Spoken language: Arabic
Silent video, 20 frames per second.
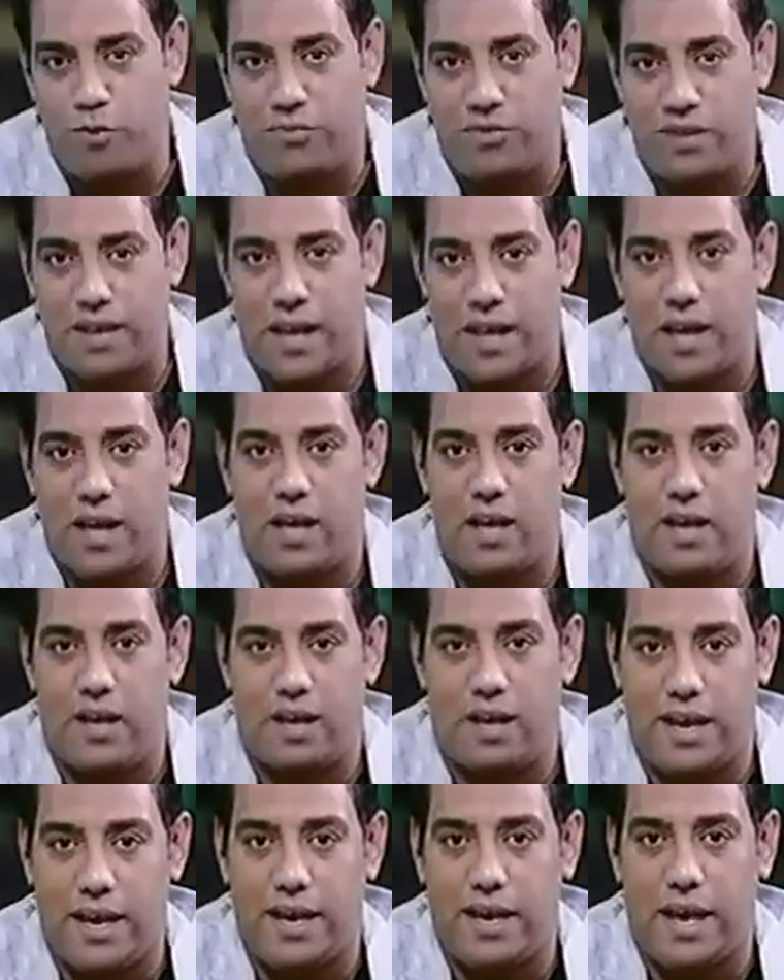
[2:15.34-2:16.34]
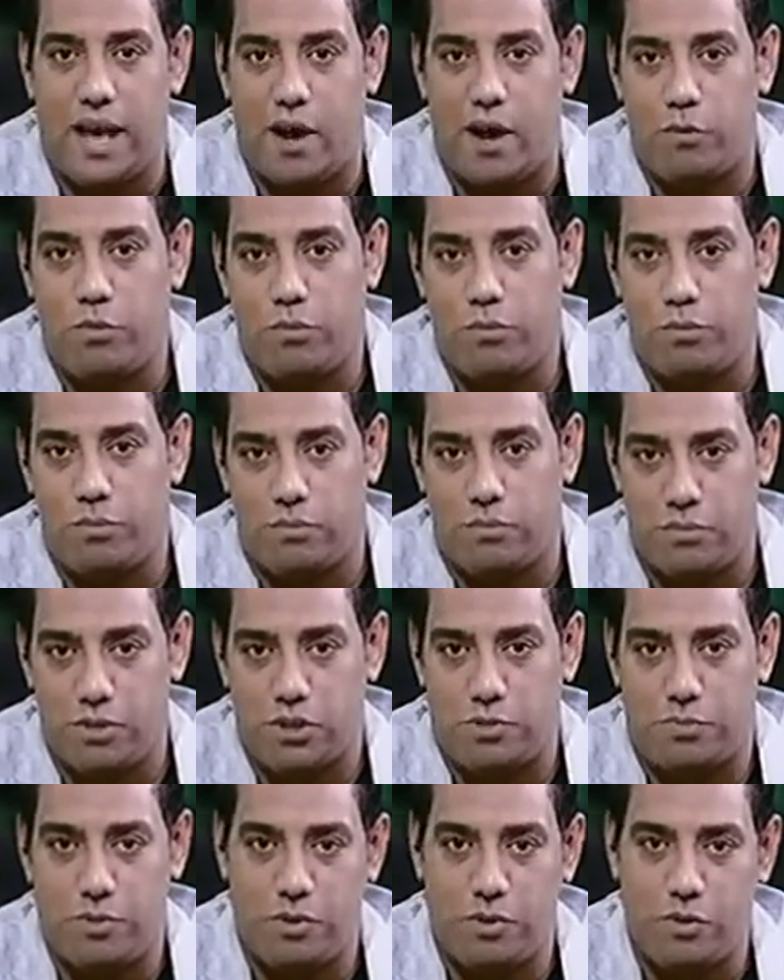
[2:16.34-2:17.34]
بيكون فيها ناجح او
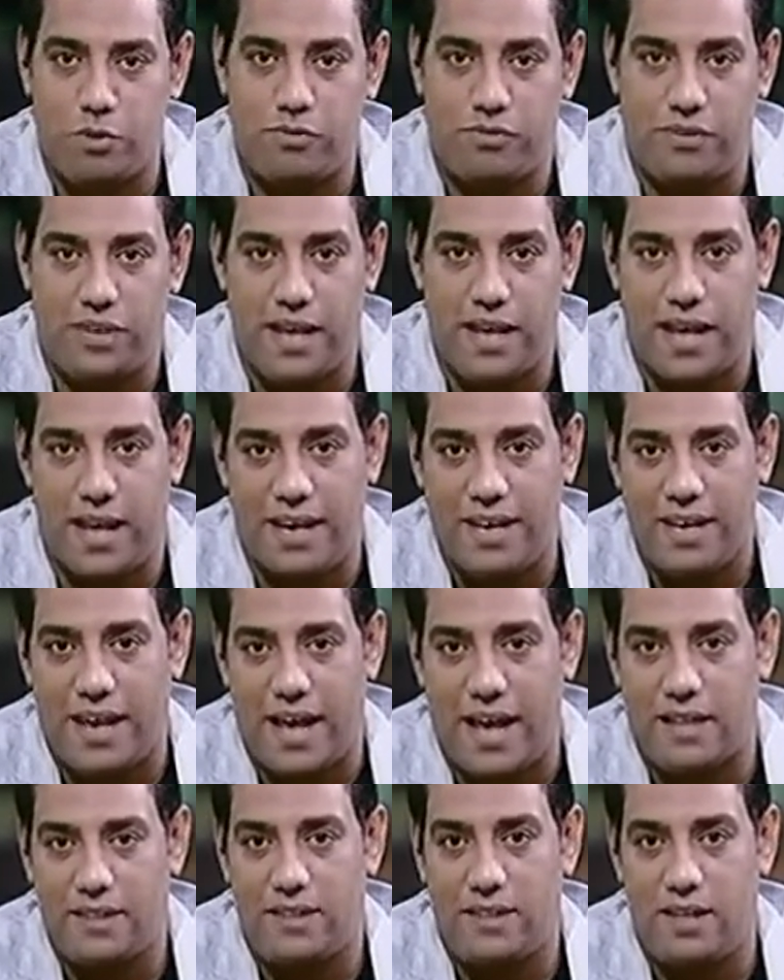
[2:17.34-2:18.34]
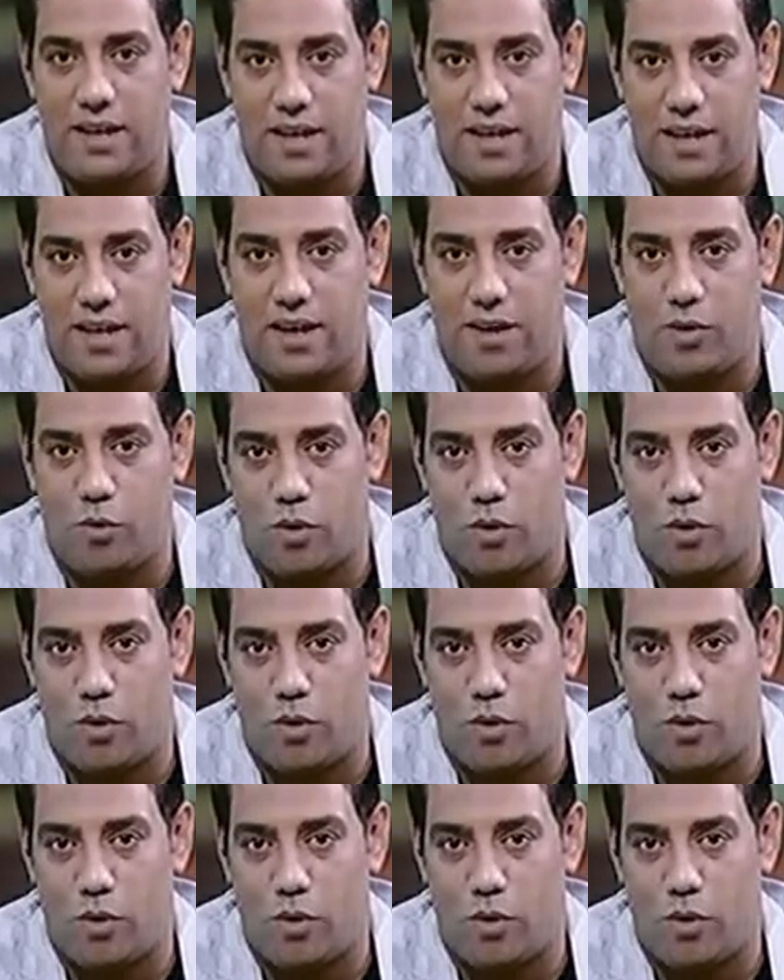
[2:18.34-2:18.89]
مش بيكون فيها اي حد